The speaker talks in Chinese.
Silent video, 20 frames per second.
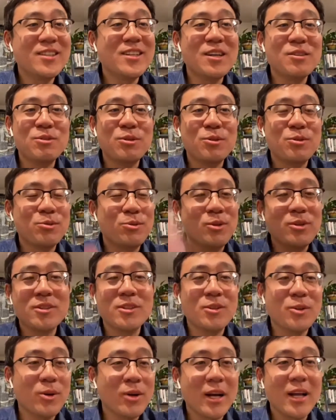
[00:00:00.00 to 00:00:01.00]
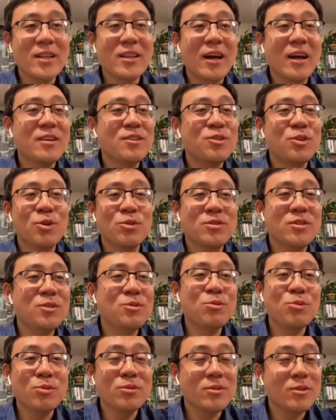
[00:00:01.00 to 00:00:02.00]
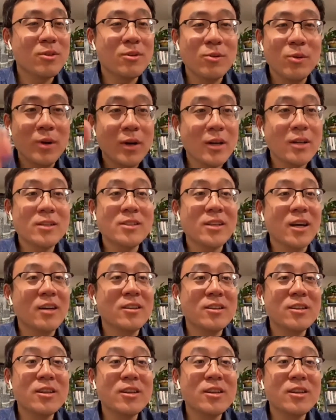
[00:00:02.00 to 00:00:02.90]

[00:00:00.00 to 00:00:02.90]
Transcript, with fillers: 上去随时都敢弹，手自重。对，如果想不错